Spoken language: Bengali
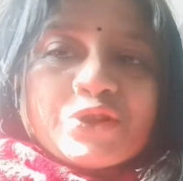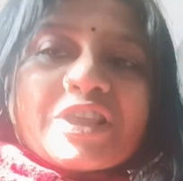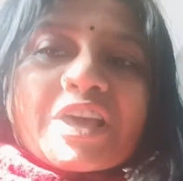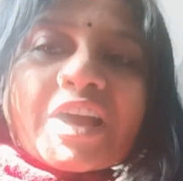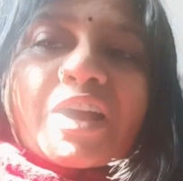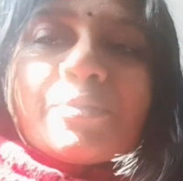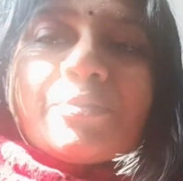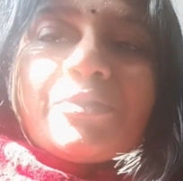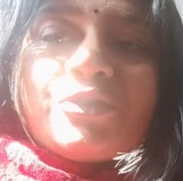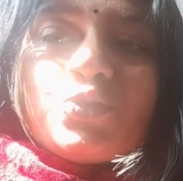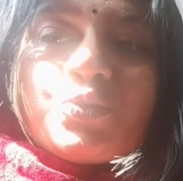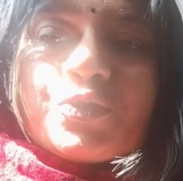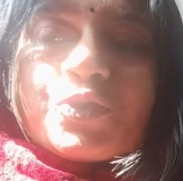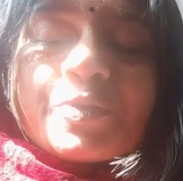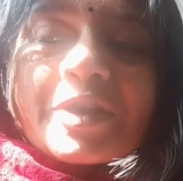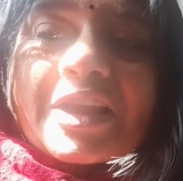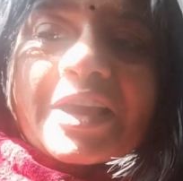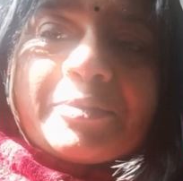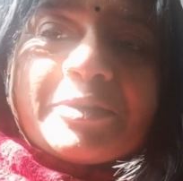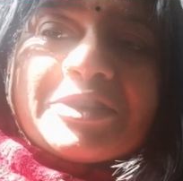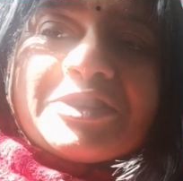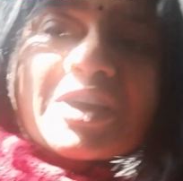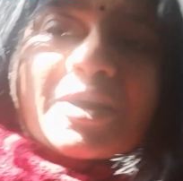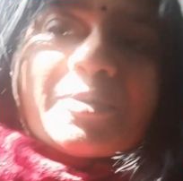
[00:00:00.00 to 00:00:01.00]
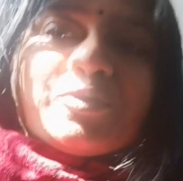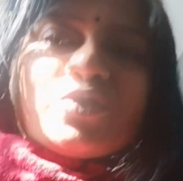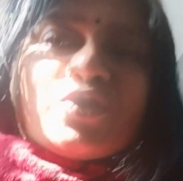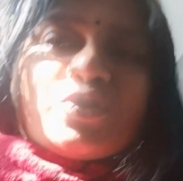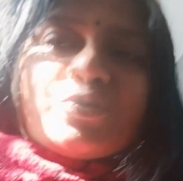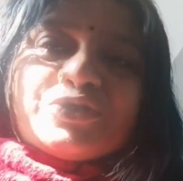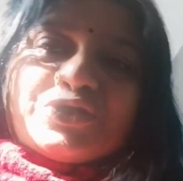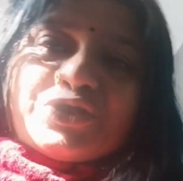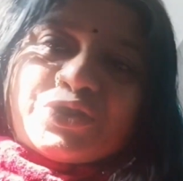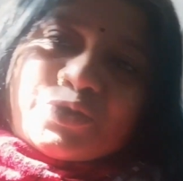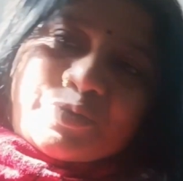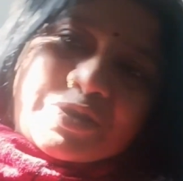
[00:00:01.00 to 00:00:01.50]
দেখাবো দুপুরবেলা একবার যাবো
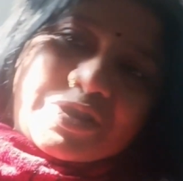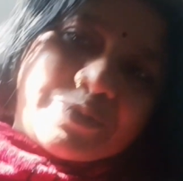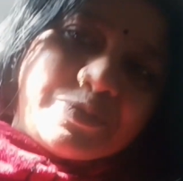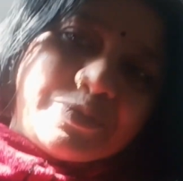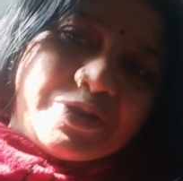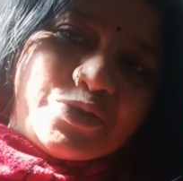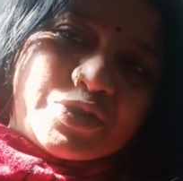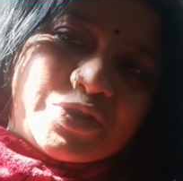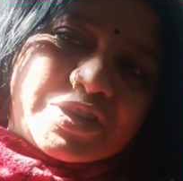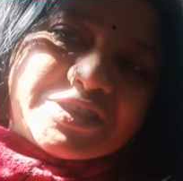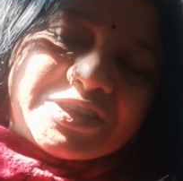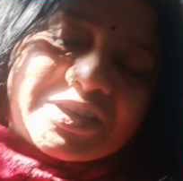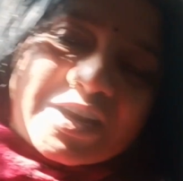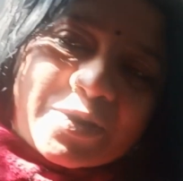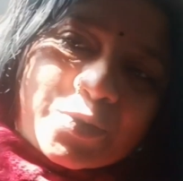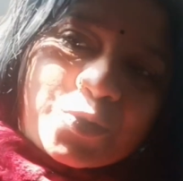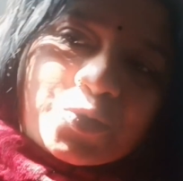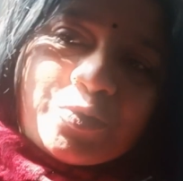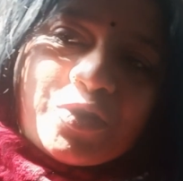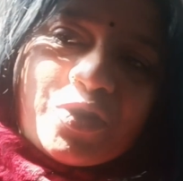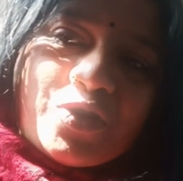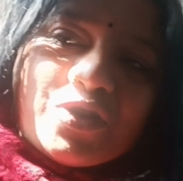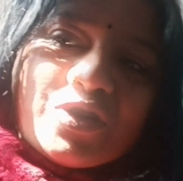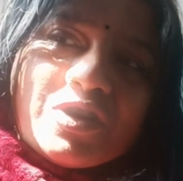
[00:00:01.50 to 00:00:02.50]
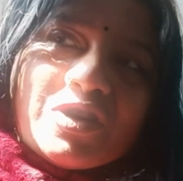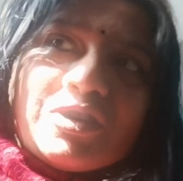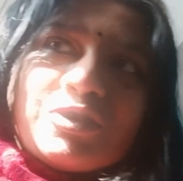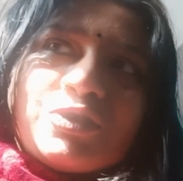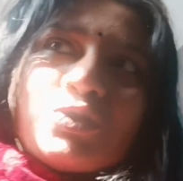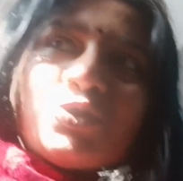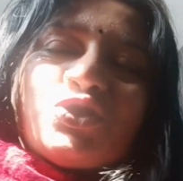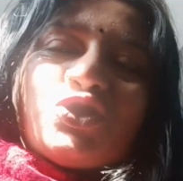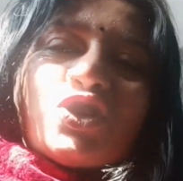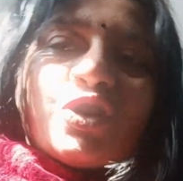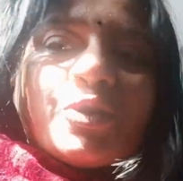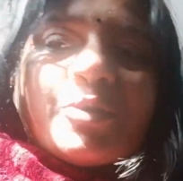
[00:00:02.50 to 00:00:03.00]
অবশ্যই তোমাদের ভিডিওটা শেয়ার করবো
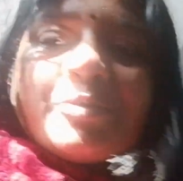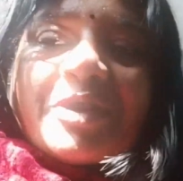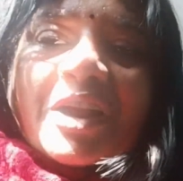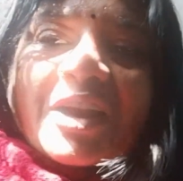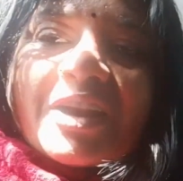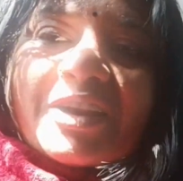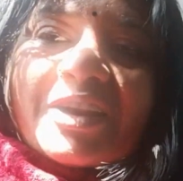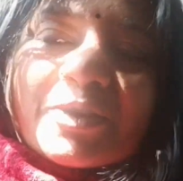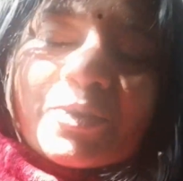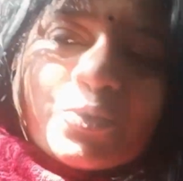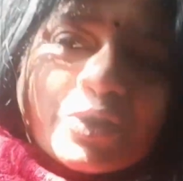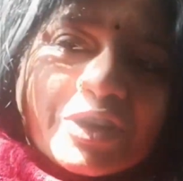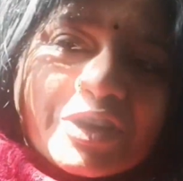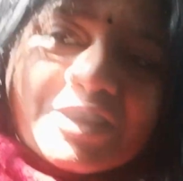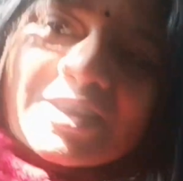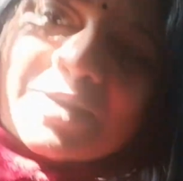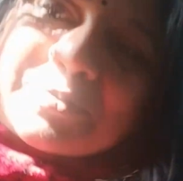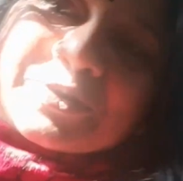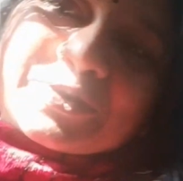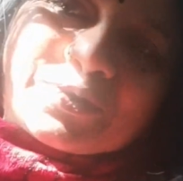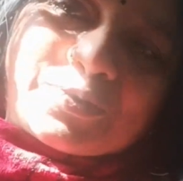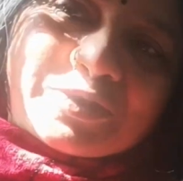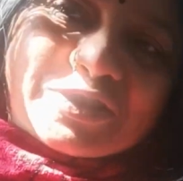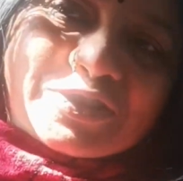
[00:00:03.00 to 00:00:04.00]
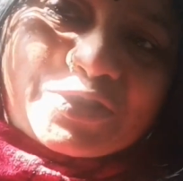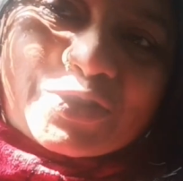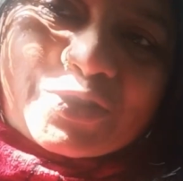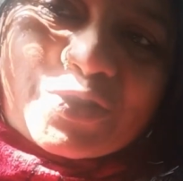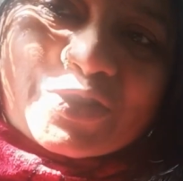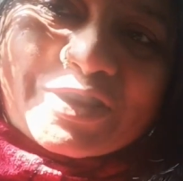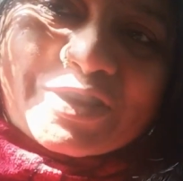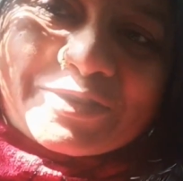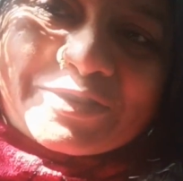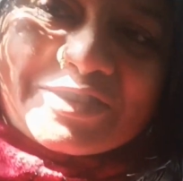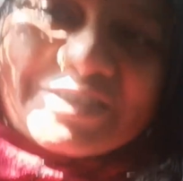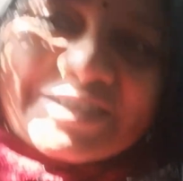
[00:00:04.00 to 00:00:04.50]
তো চলো আমি রান্নাটা করে নিই তারপরে তোমাদের সাথে
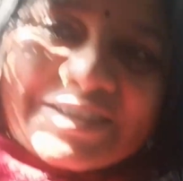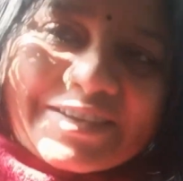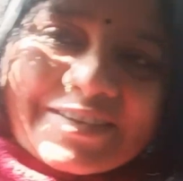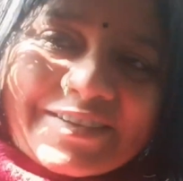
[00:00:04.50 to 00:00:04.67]
কথা হচ্ছে